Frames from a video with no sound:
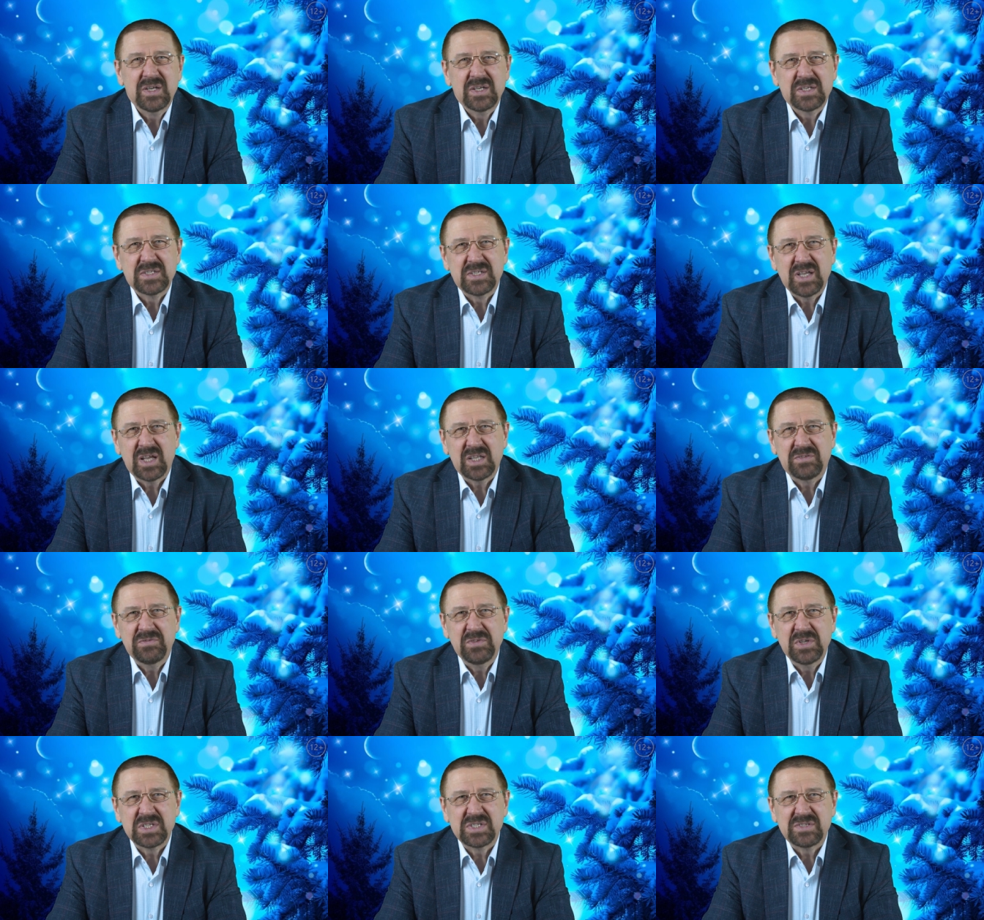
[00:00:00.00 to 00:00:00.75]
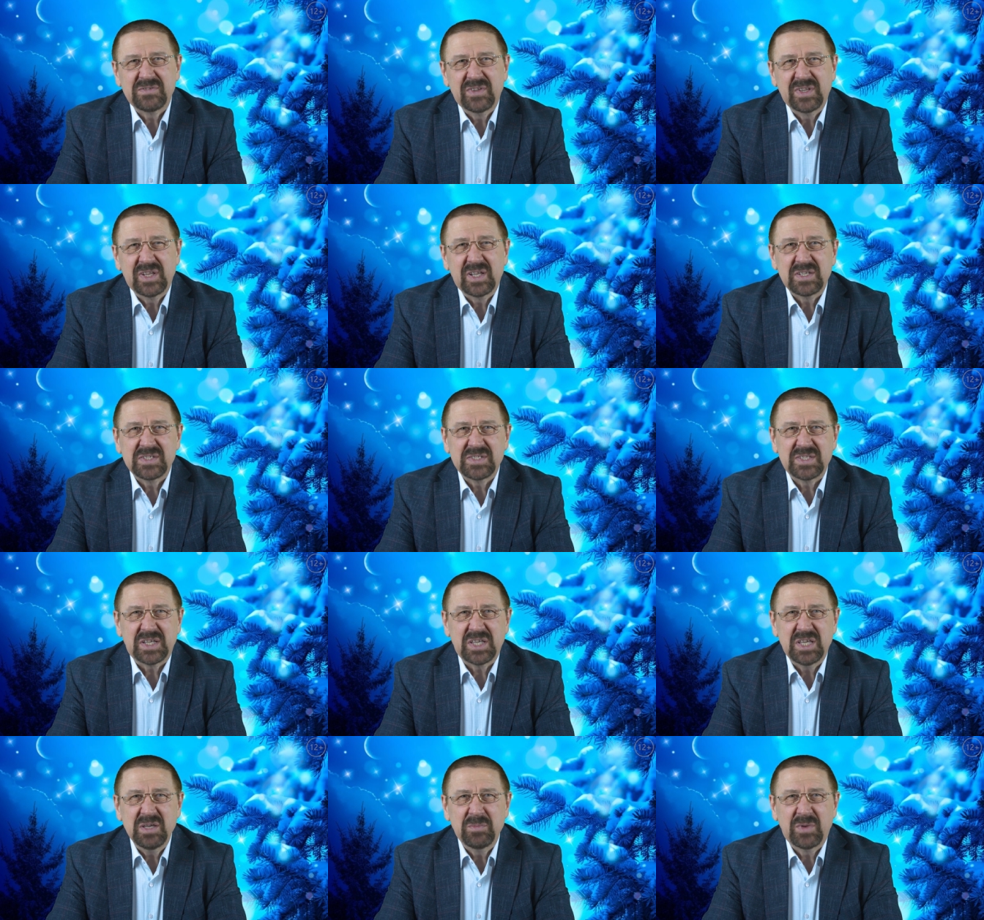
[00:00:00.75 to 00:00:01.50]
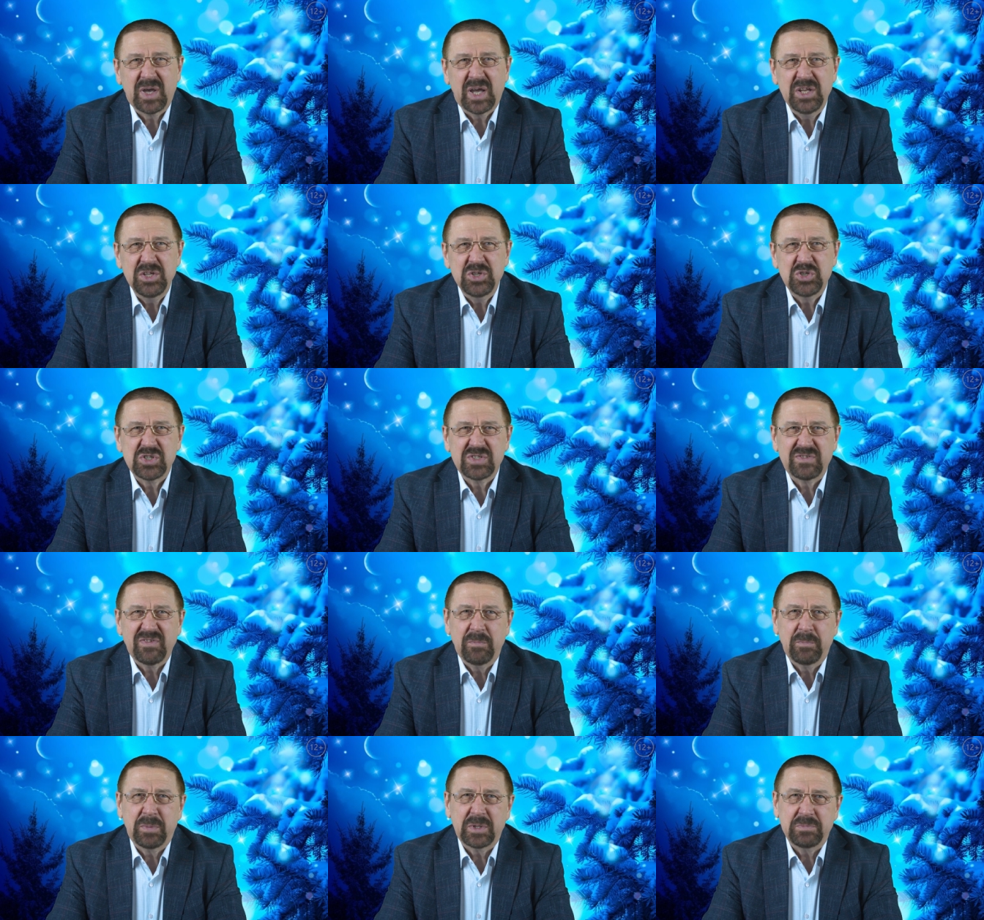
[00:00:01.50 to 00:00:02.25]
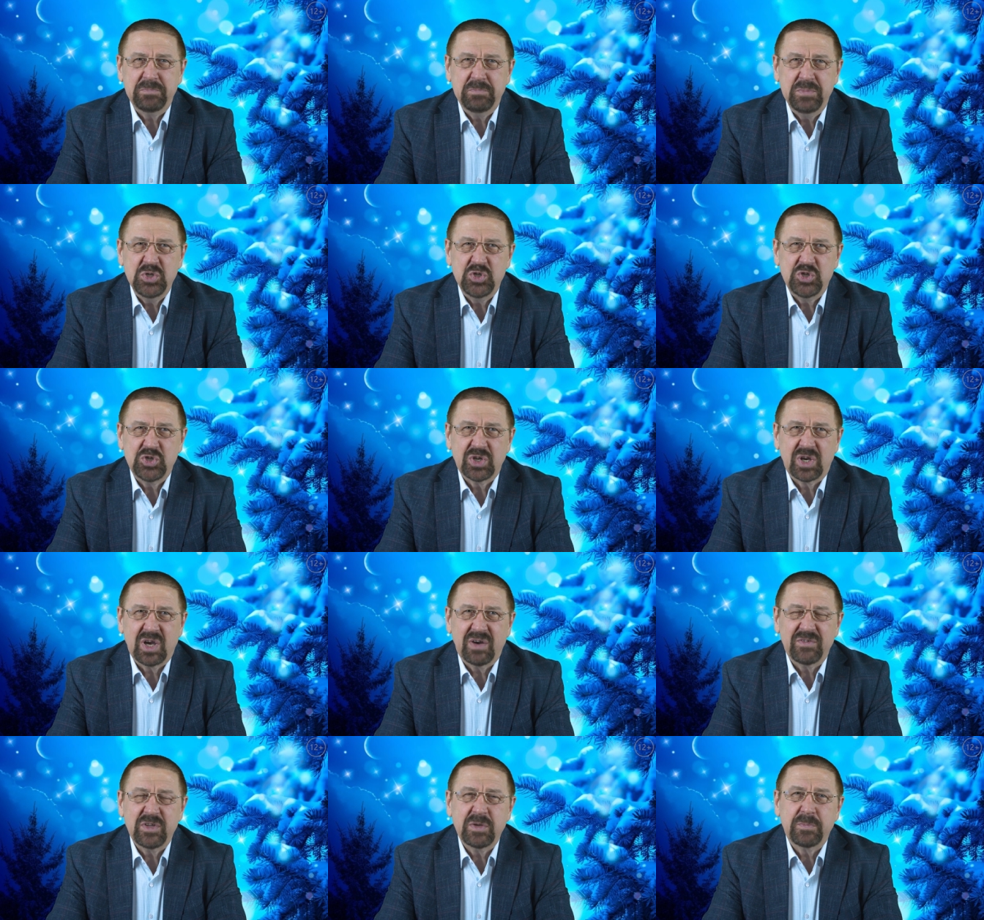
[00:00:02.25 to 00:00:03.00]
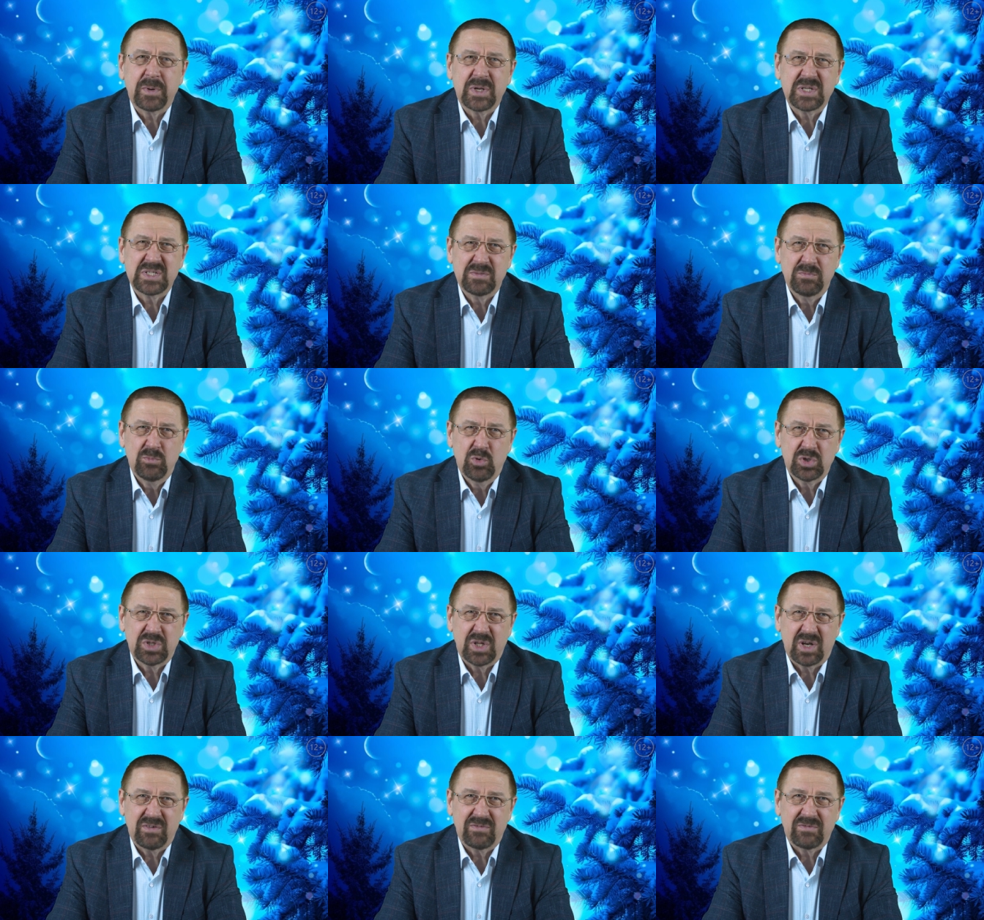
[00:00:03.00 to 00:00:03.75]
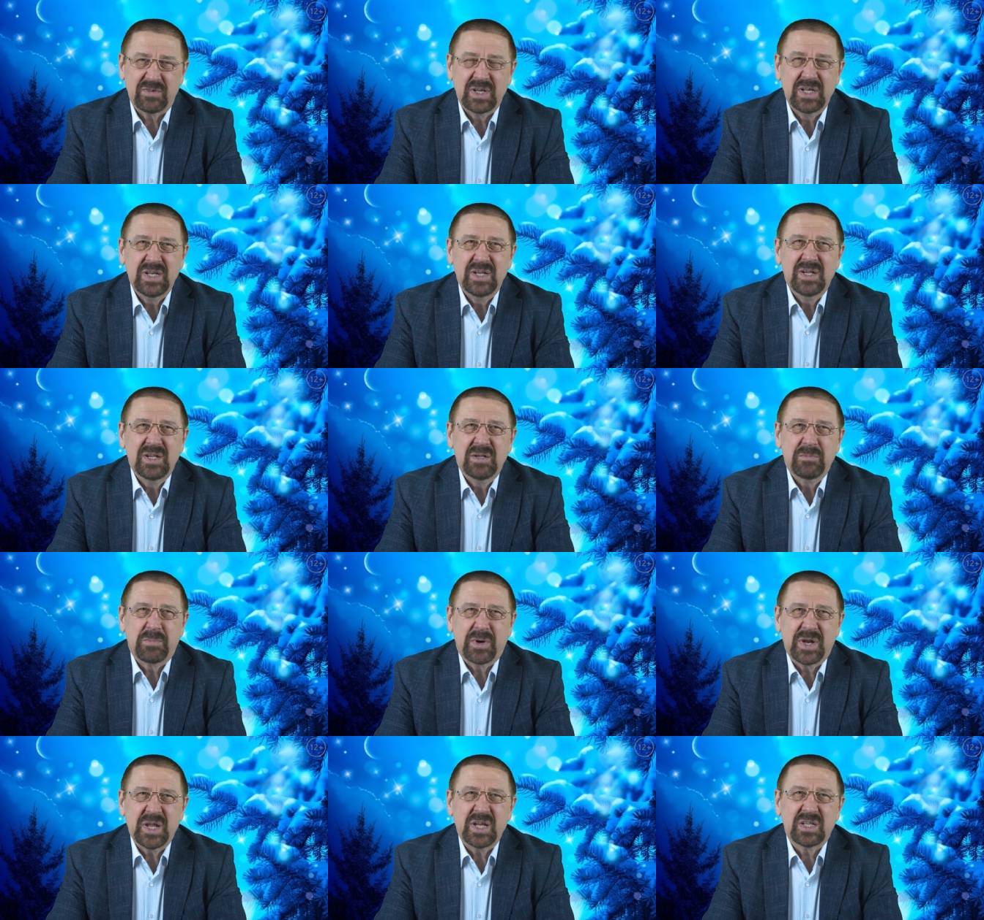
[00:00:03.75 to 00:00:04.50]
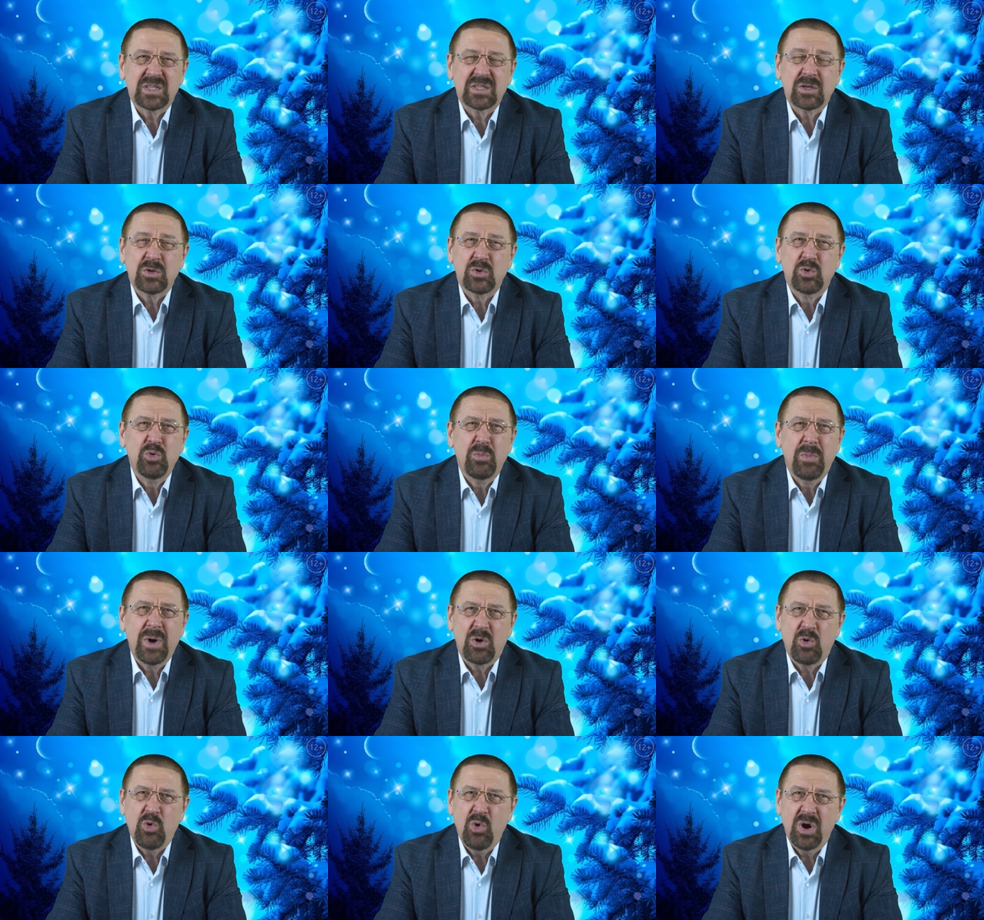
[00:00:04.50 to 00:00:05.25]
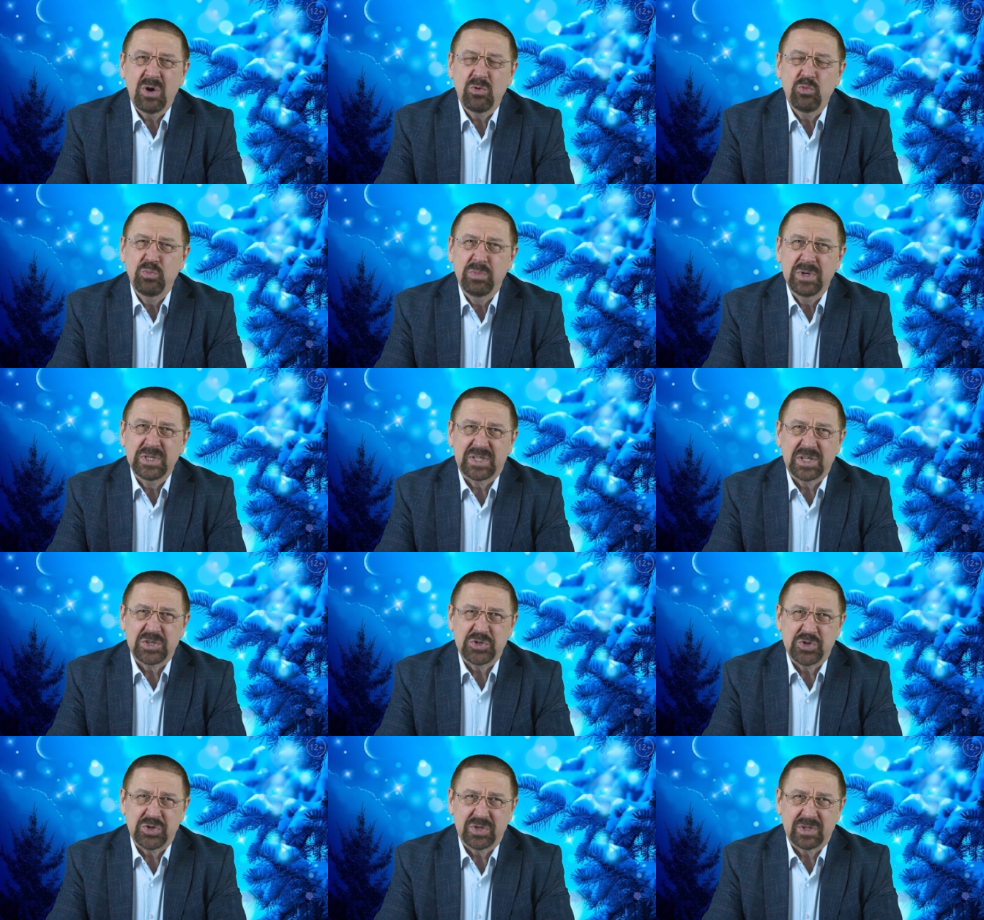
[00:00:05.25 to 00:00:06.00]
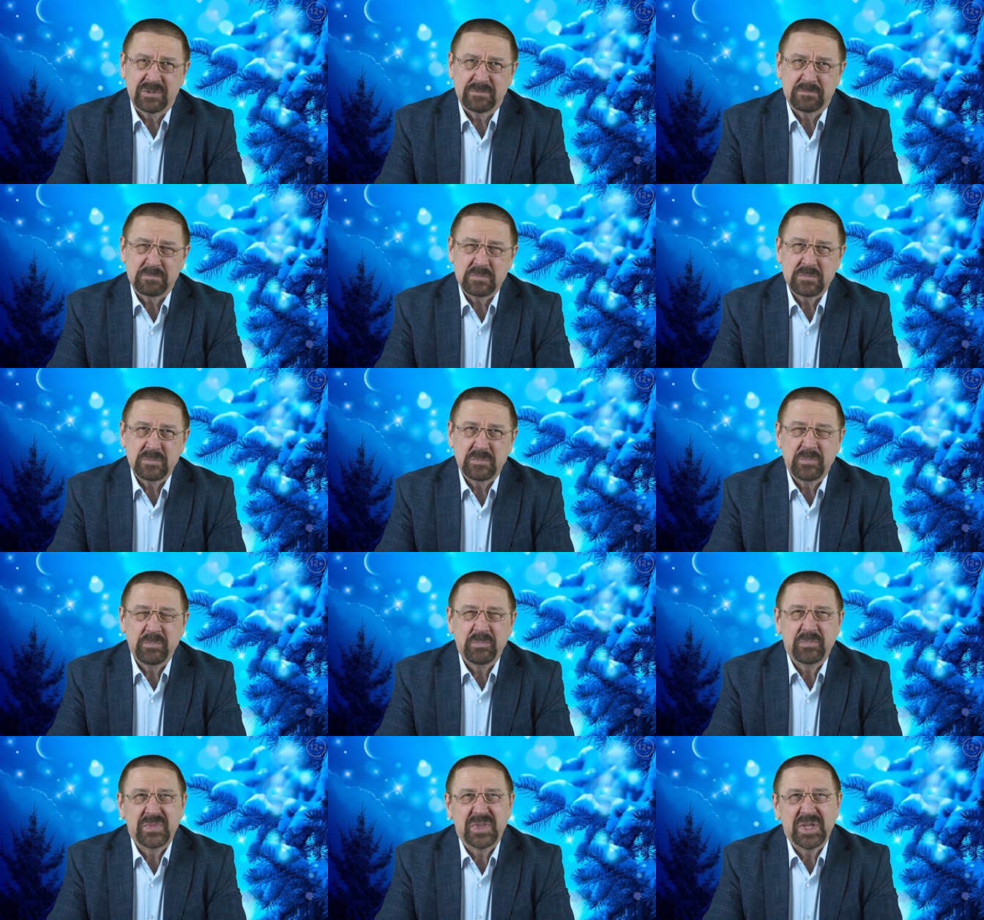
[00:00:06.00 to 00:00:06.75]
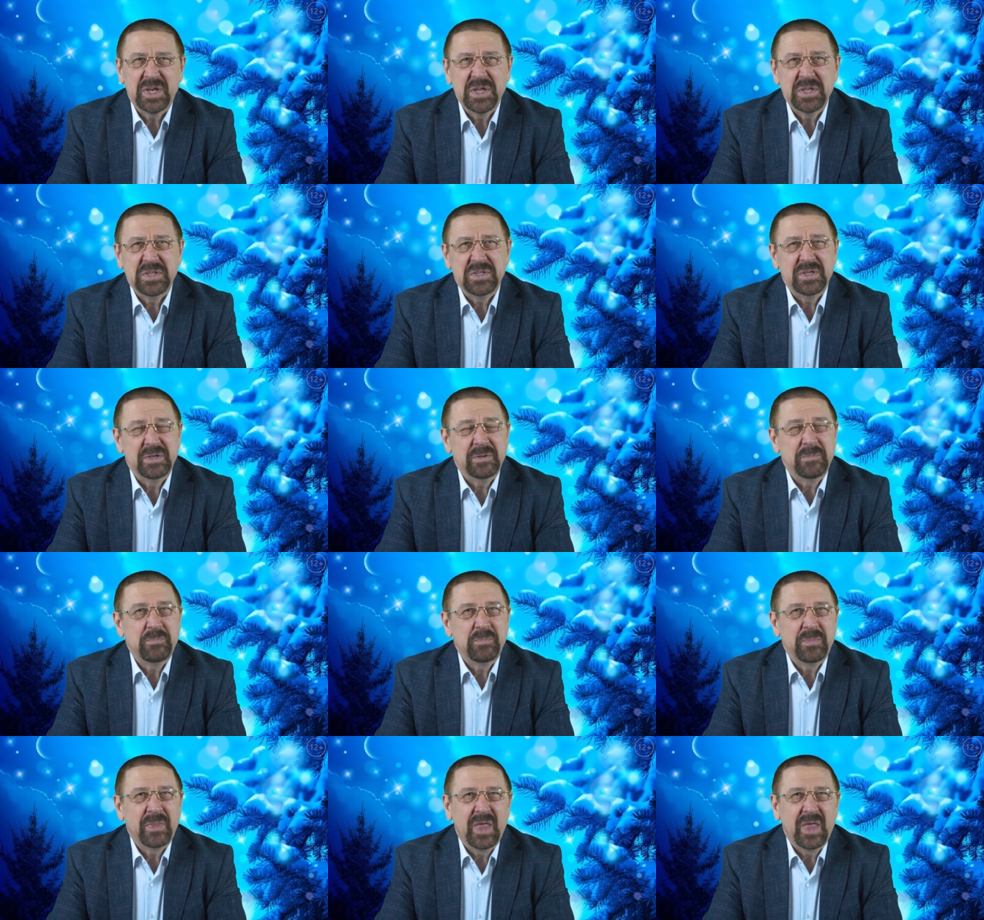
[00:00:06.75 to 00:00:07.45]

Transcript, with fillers: Соответственно, с таким количеством подписчиков и просмотров проект глубоко убыточен. Третье.